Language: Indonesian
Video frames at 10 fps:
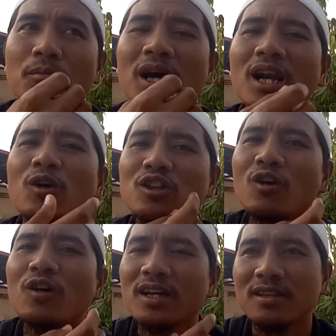
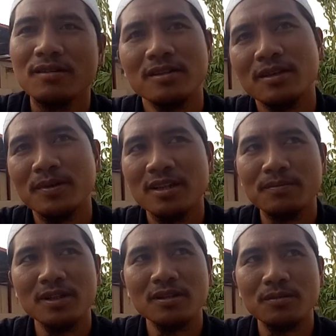mengelotok gitu
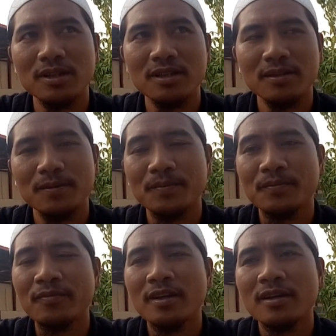teman-teman kulit
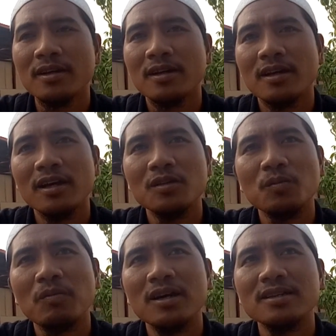nah itu
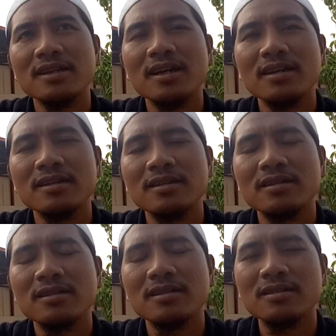fakta yang
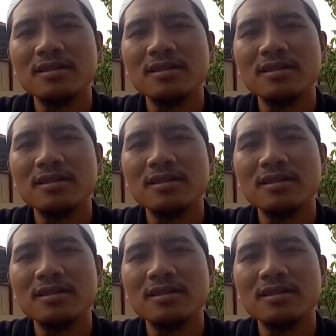eh,